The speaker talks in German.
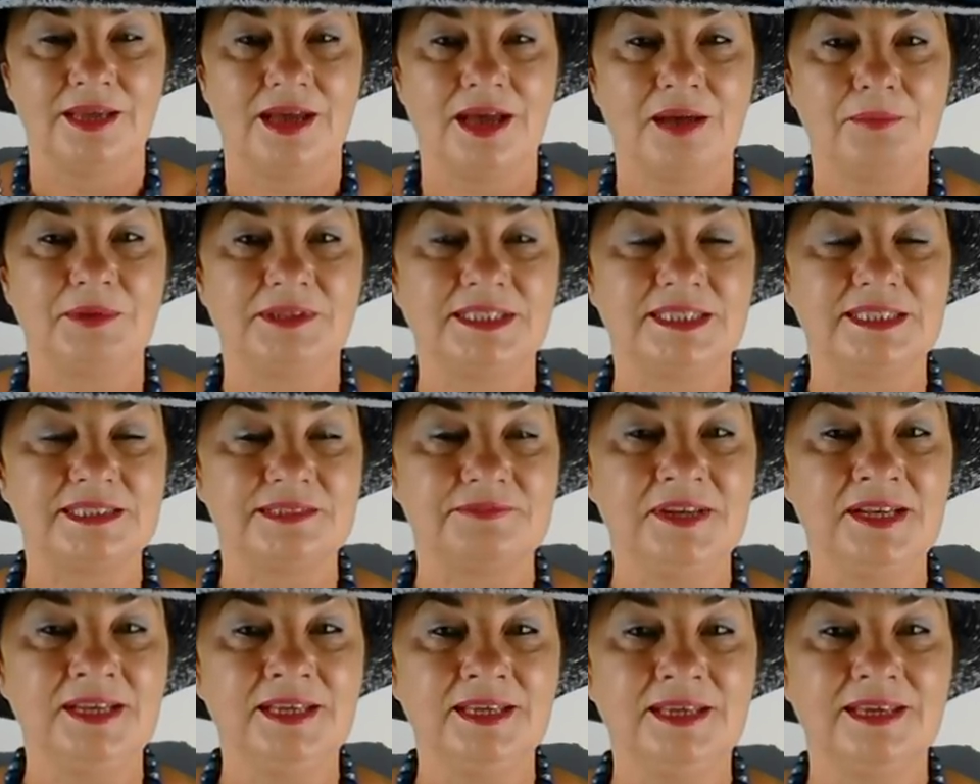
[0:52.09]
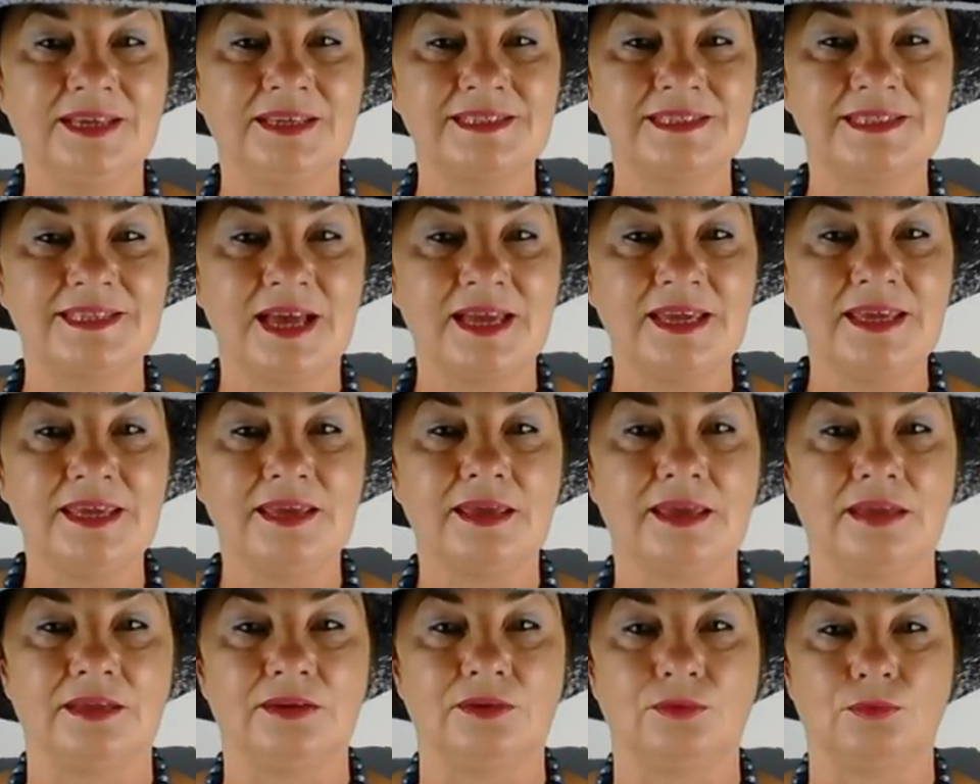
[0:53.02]
Aber die Zwillinge
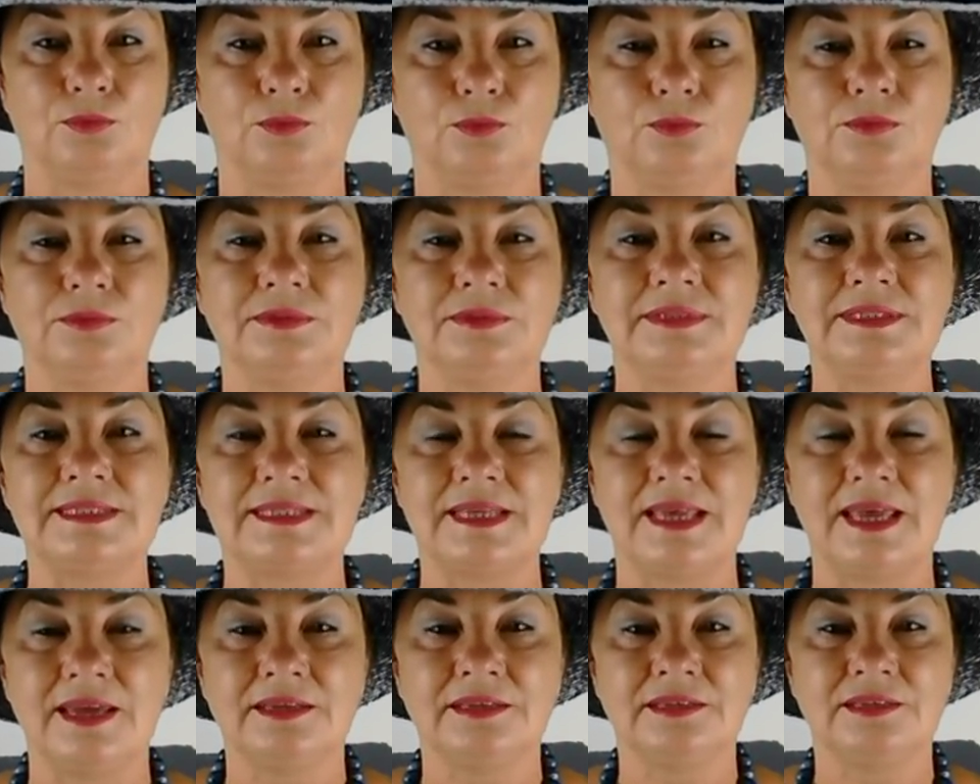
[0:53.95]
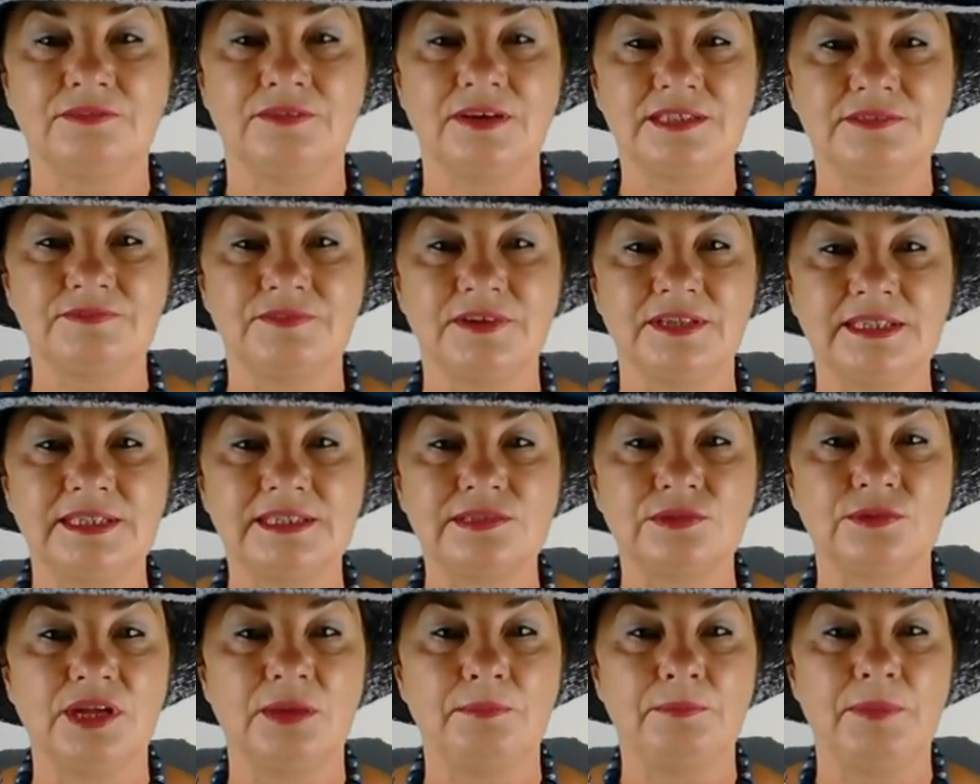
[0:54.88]
zeigen uns etwas, weil die
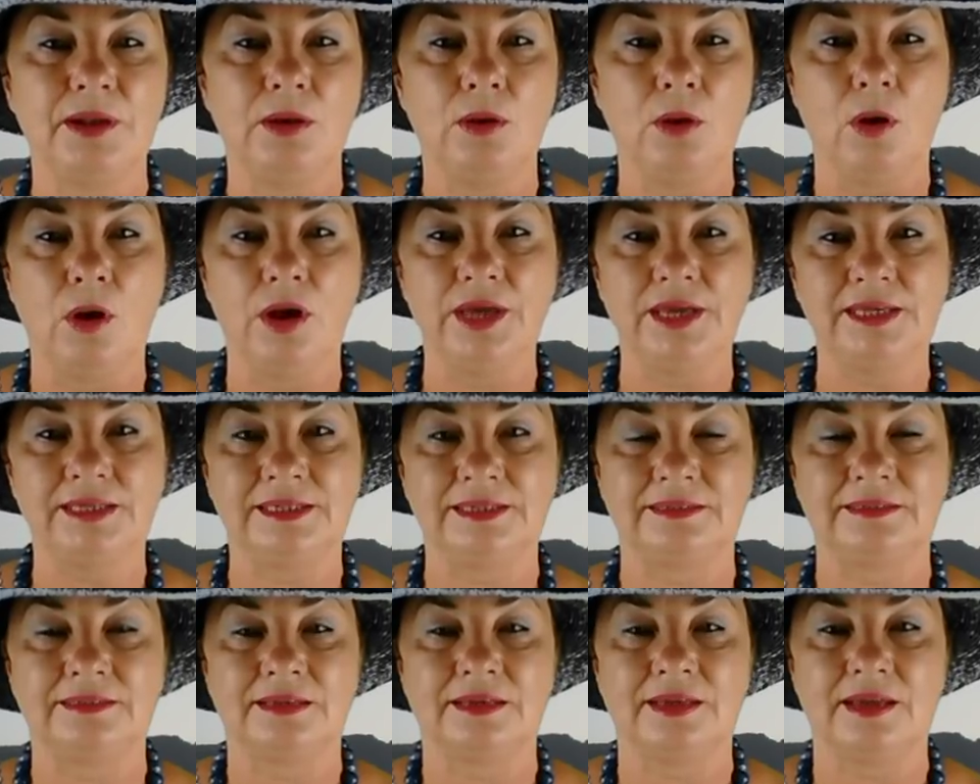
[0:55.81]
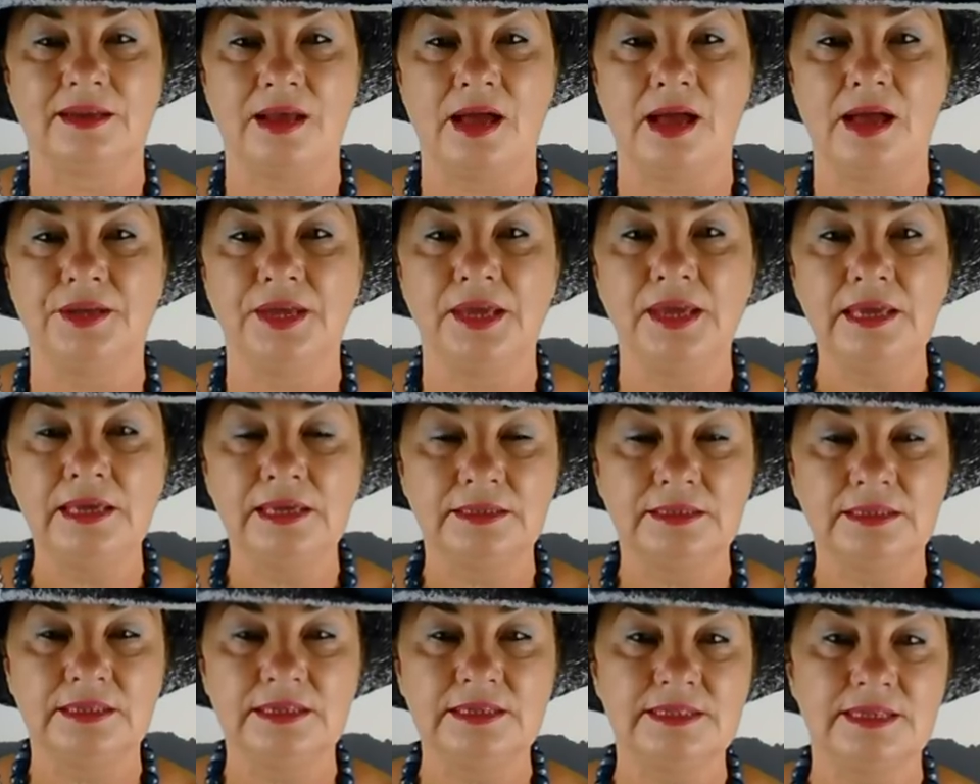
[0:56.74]
Sonne beleuchtet gerade
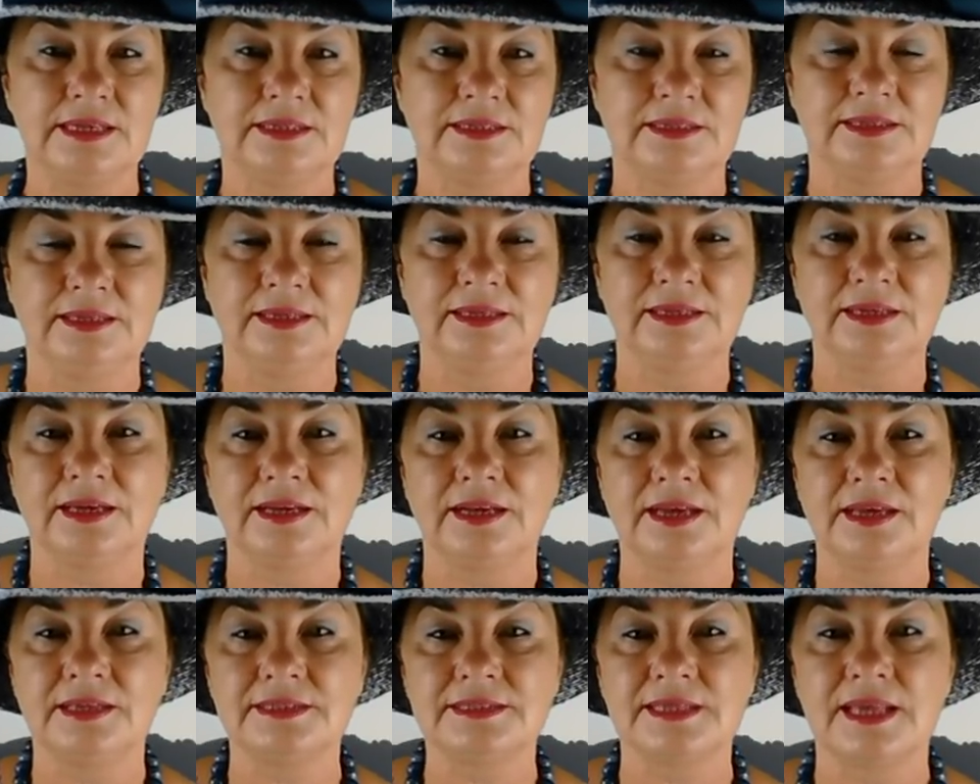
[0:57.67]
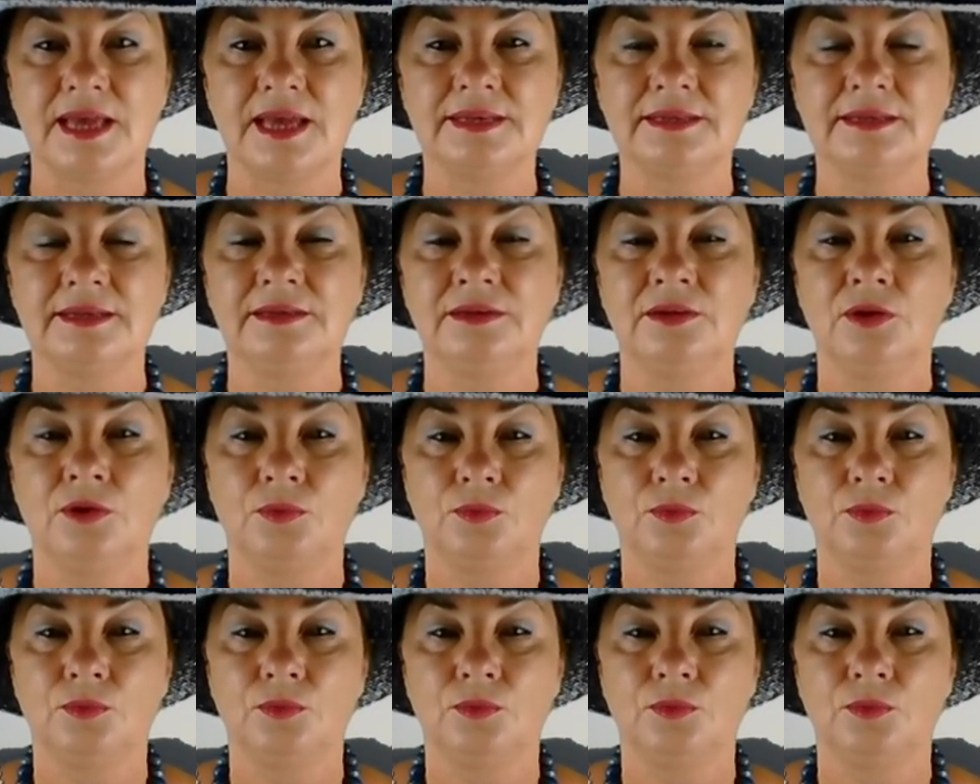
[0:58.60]
diese Tierkreiszeichen